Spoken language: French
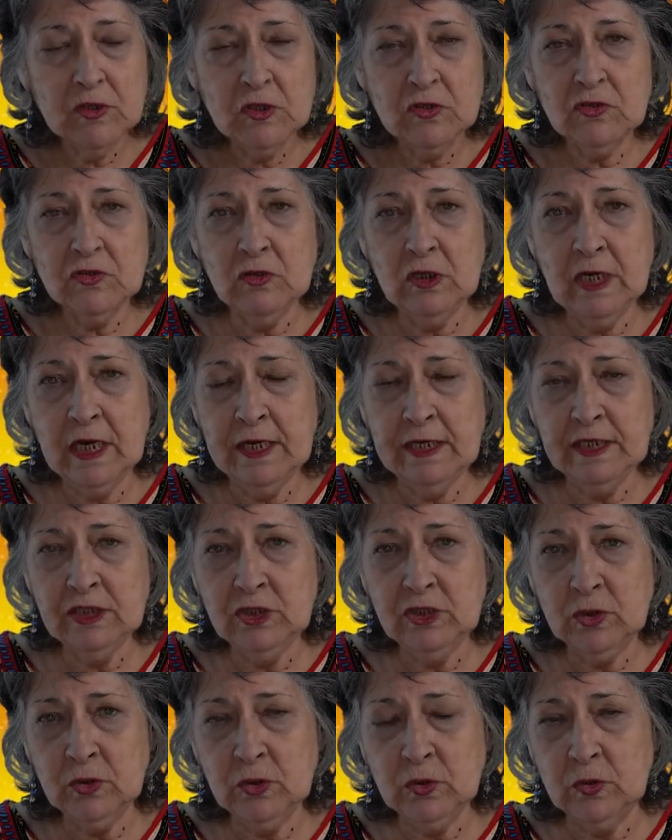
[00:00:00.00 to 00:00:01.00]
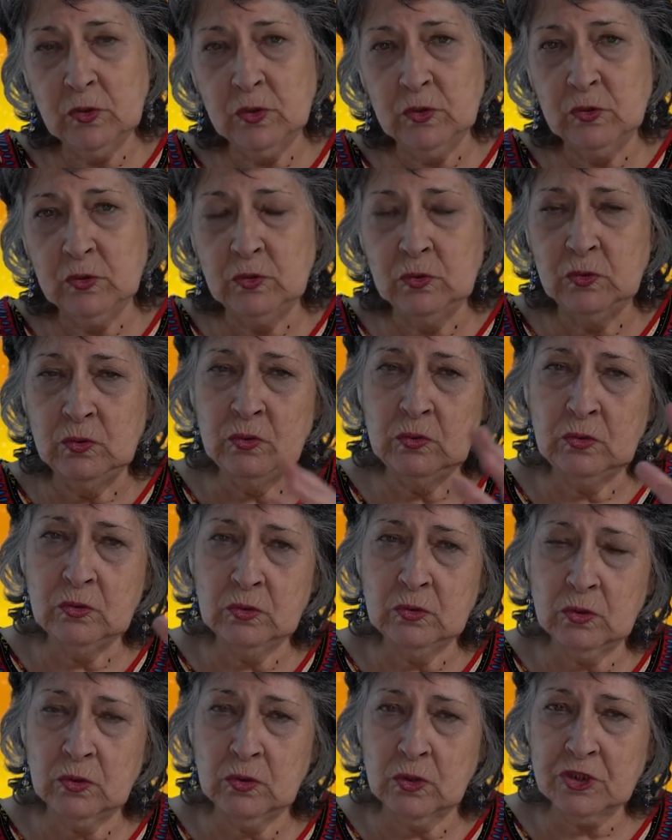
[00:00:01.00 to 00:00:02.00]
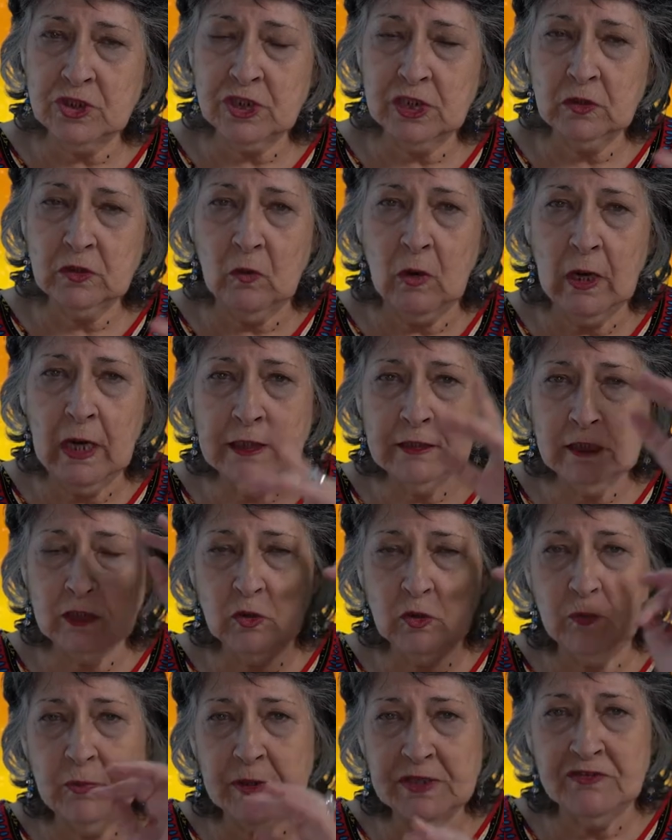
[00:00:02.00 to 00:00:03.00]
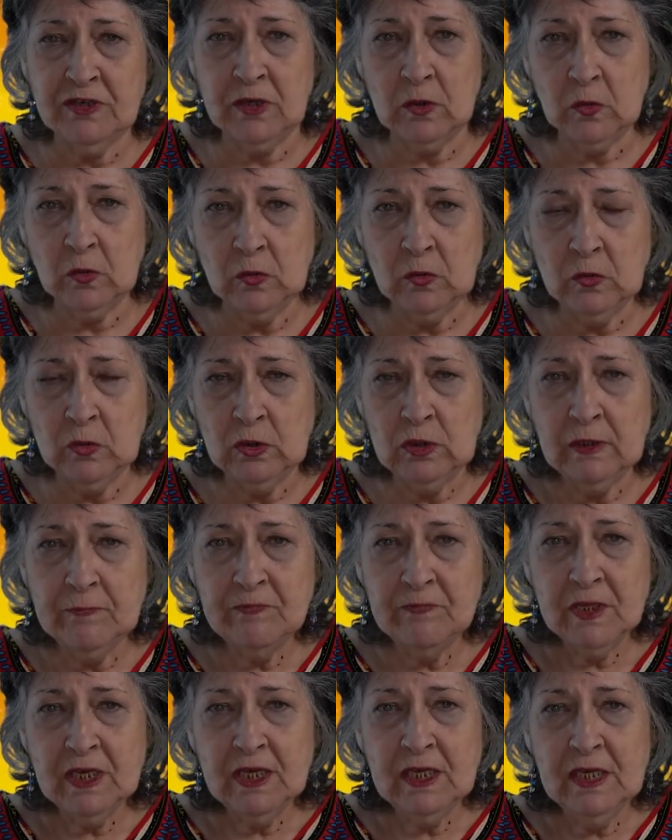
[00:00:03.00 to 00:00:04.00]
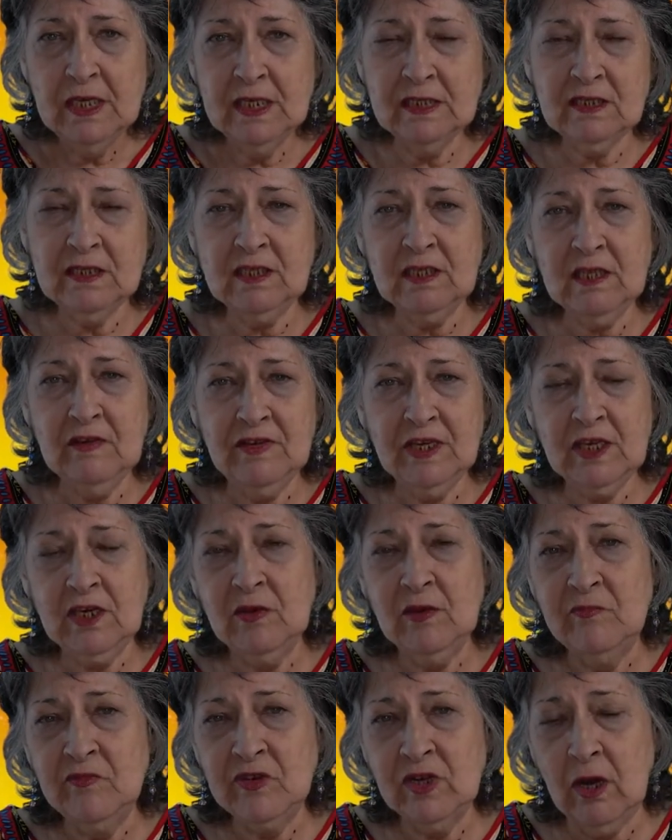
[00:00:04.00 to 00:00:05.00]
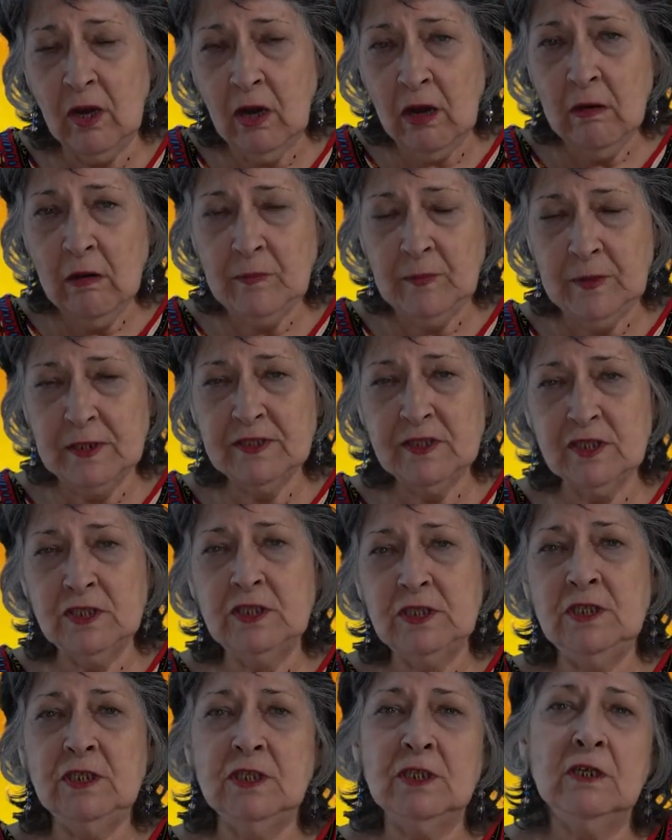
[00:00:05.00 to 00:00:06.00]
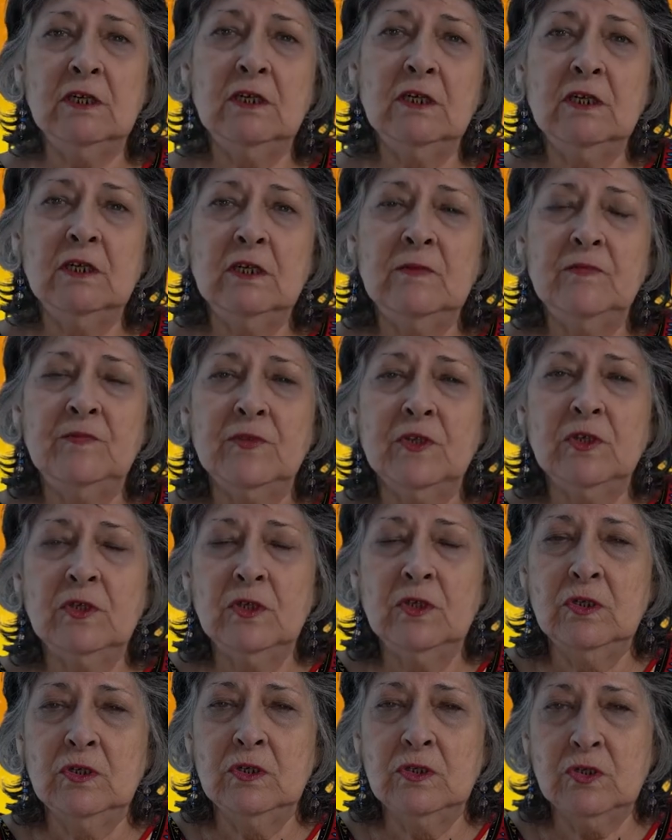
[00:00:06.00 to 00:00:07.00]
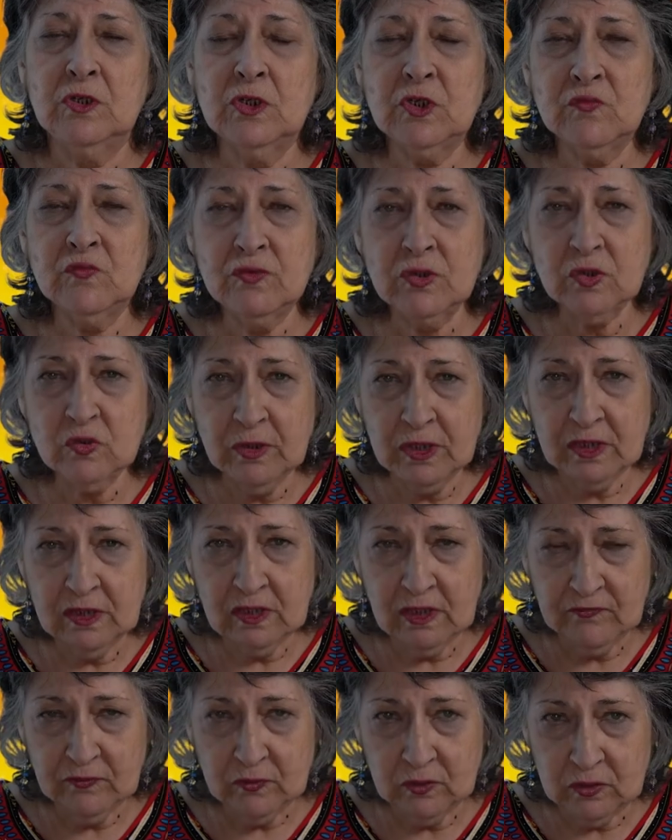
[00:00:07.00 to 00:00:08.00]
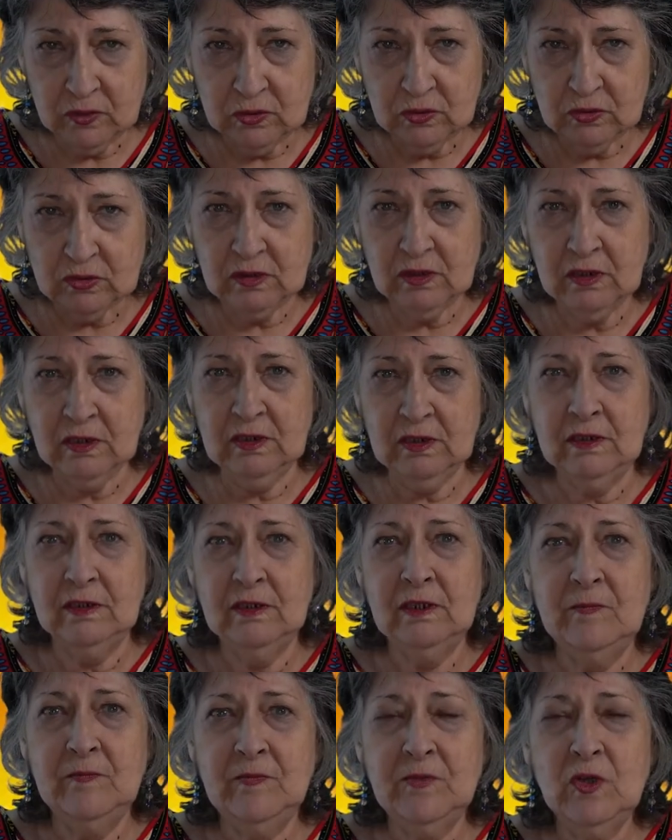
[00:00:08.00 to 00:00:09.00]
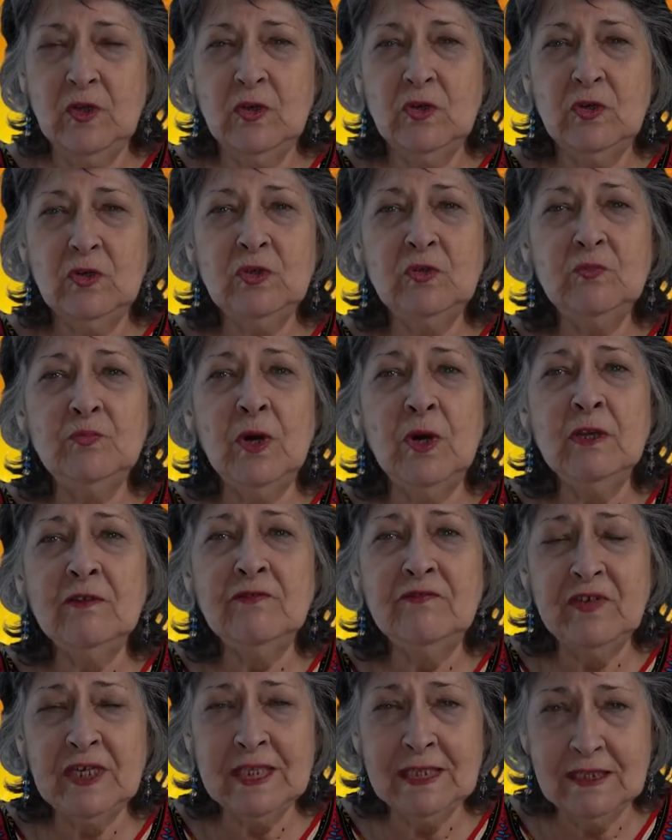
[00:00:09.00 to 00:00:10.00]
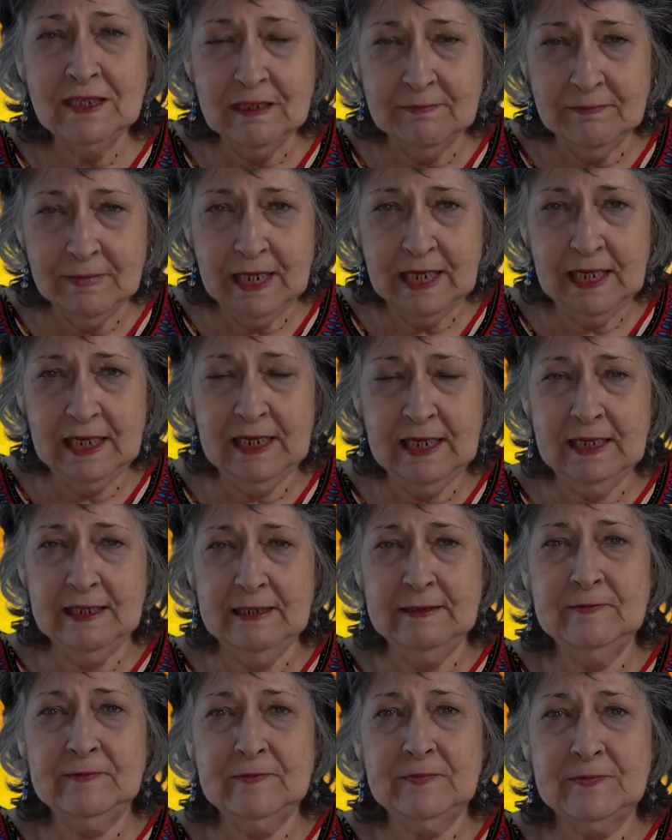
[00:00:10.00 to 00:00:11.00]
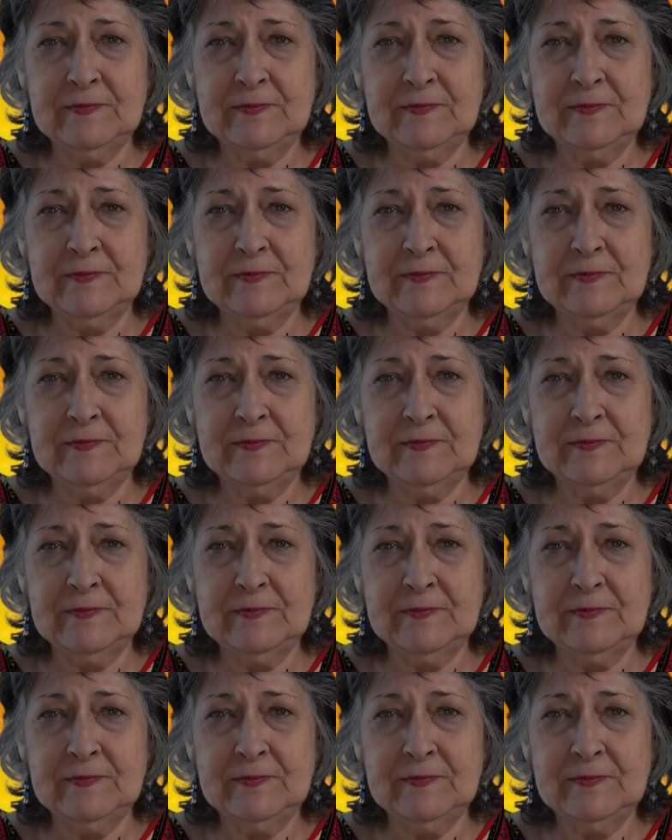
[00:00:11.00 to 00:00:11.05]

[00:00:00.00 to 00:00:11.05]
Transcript: Cela a été reconnu de gauche à droite et de bas en haut, et c'est avec un grand plaisir je vous souhaite à vous toutes une bonne fête des mères.